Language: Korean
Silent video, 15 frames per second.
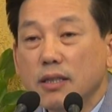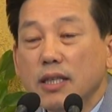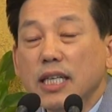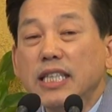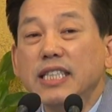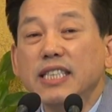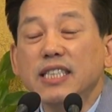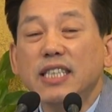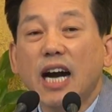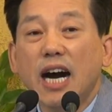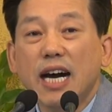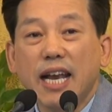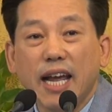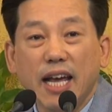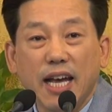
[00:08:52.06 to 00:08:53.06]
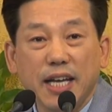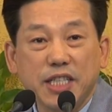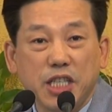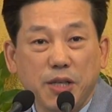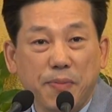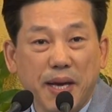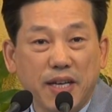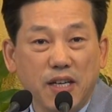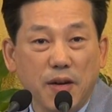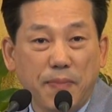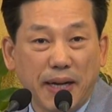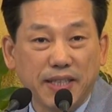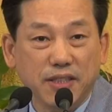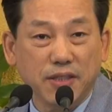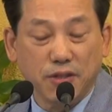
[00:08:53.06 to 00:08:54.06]
인간의 지배를
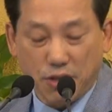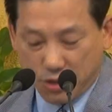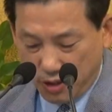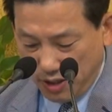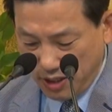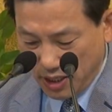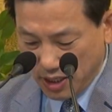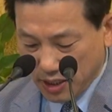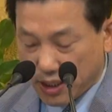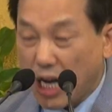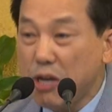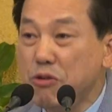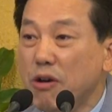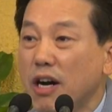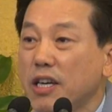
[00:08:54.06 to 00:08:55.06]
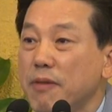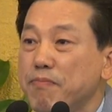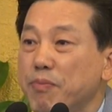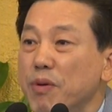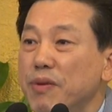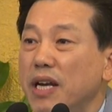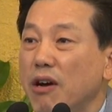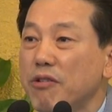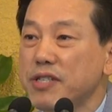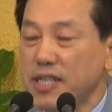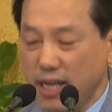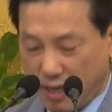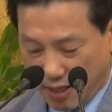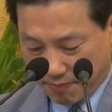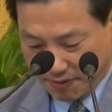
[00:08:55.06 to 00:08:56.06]
받는 것을 자유와 기쁨이라고
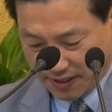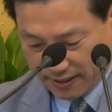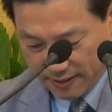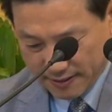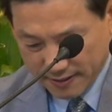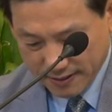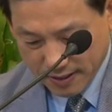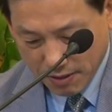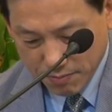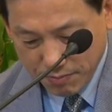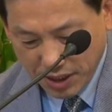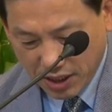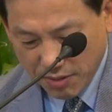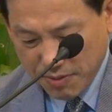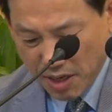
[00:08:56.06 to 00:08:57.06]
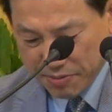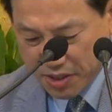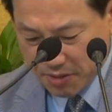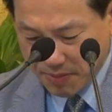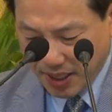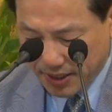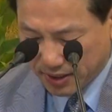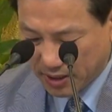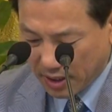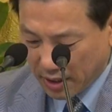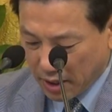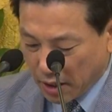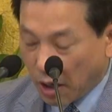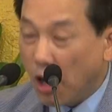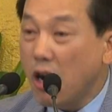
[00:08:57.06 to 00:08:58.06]
생각합니다. 믿음이 없으면
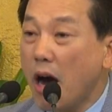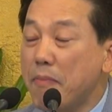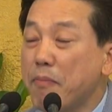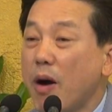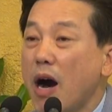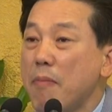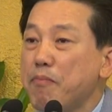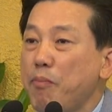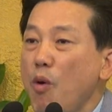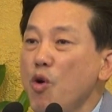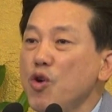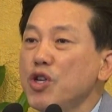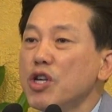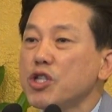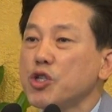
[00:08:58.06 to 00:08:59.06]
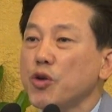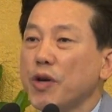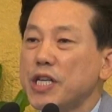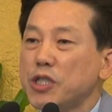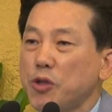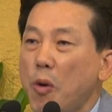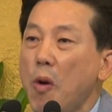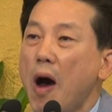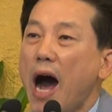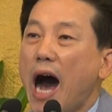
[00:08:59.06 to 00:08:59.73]
억압과 폭력 속에서도